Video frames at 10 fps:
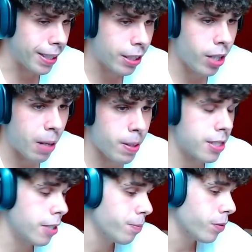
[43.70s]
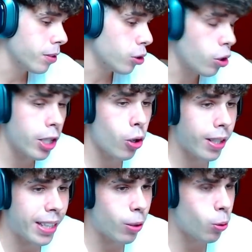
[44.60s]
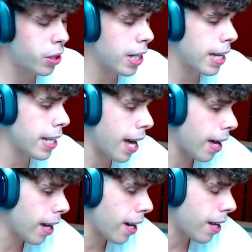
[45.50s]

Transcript: partiendo de la base. Yo no quiero ridiculizar a,